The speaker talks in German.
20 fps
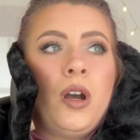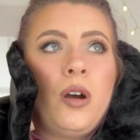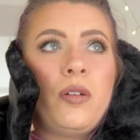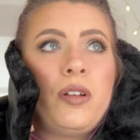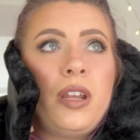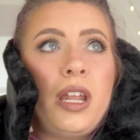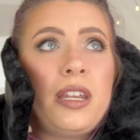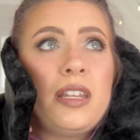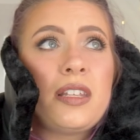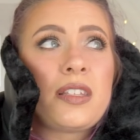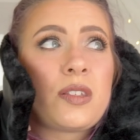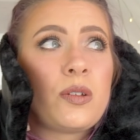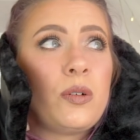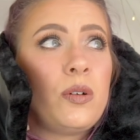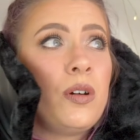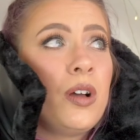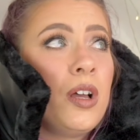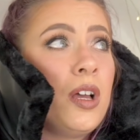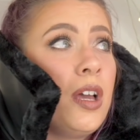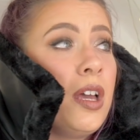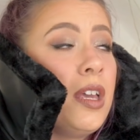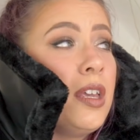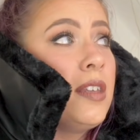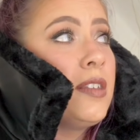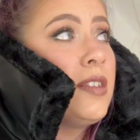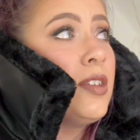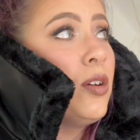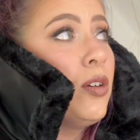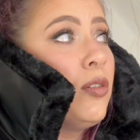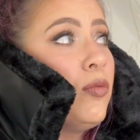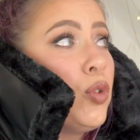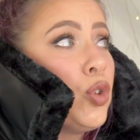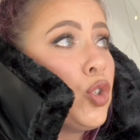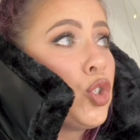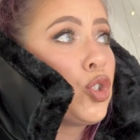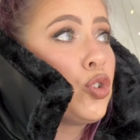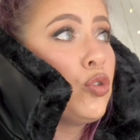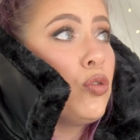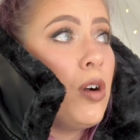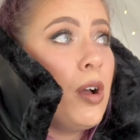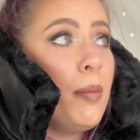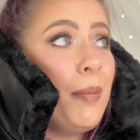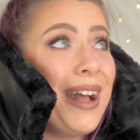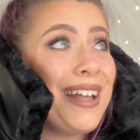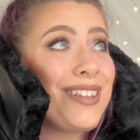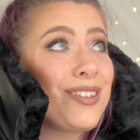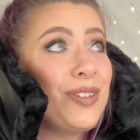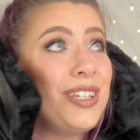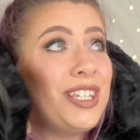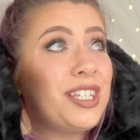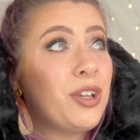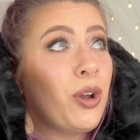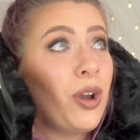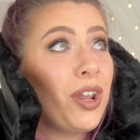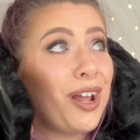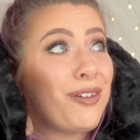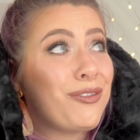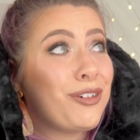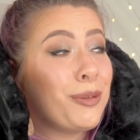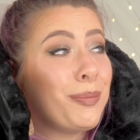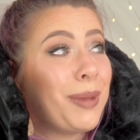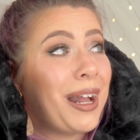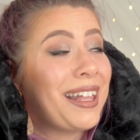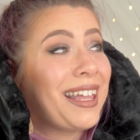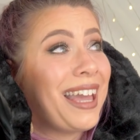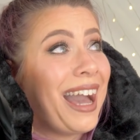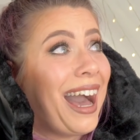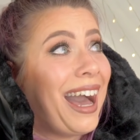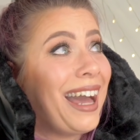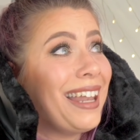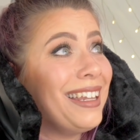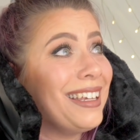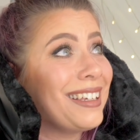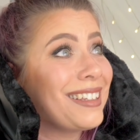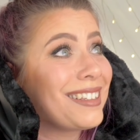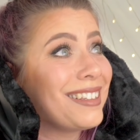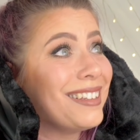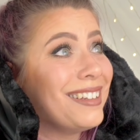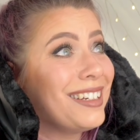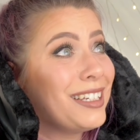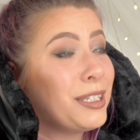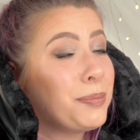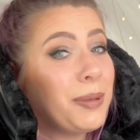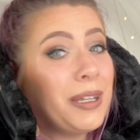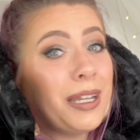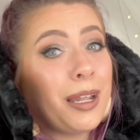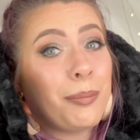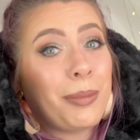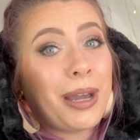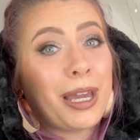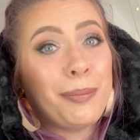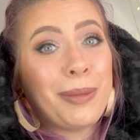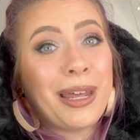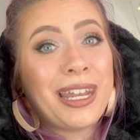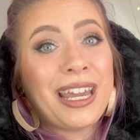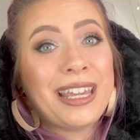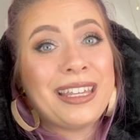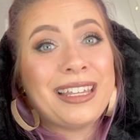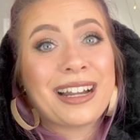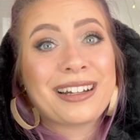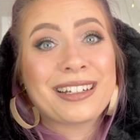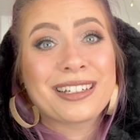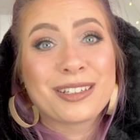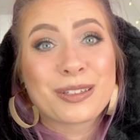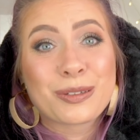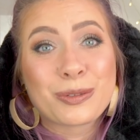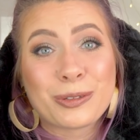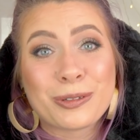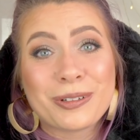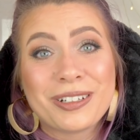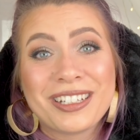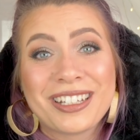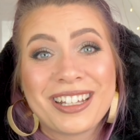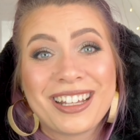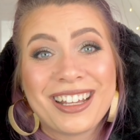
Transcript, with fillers: Und dann ist so, ist hier irgendwo ein Sturm? Also ich höre davon mal gar nichts, ne? Ich bin dann mal in meiner Jacke so.